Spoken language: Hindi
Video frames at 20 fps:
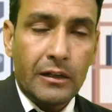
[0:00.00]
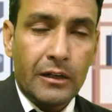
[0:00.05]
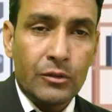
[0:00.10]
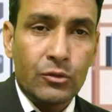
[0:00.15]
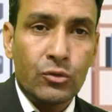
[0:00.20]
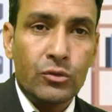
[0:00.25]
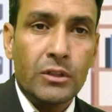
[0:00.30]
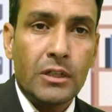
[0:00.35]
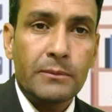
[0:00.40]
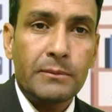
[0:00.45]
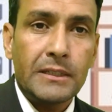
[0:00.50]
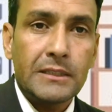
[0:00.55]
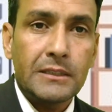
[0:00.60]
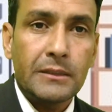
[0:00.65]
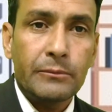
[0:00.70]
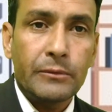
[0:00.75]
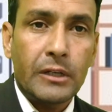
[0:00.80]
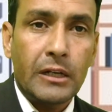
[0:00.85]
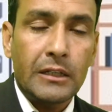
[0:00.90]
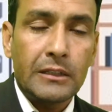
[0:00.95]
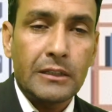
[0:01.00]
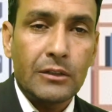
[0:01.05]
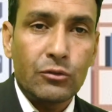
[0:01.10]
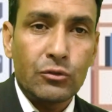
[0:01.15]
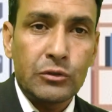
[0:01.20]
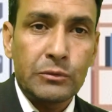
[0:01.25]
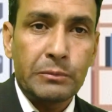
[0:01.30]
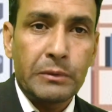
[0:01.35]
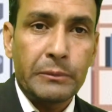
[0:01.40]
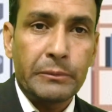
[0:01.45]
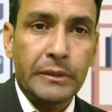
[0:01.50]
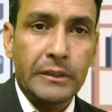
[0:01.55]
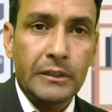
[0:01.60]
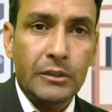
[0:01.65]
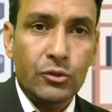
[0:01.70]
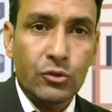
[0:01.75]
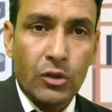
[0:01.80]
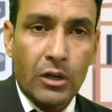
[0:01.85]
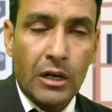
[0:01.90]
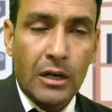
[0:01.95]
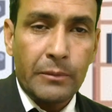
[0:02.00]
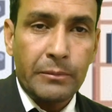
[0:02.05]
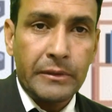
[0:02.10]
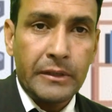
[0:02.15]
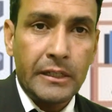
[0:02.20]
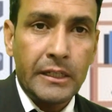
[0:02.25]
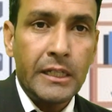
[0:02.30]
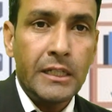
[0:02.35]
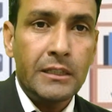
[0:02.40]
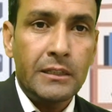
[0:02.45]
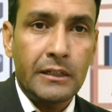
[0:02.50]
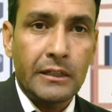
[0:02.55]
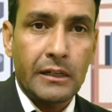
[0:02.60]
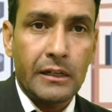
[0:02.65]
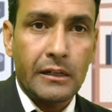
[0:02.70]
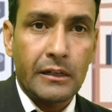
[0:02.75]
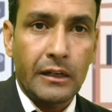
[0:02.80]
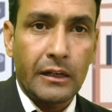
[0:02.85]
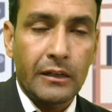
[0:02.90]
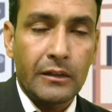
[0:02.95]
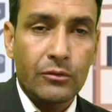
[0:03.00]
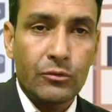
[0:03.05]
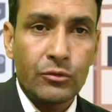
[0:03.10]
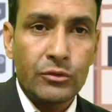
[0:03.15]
अदुदरबा से मुराद के उस प्रॉपर्टी जो आप ख़रीद रहे हैं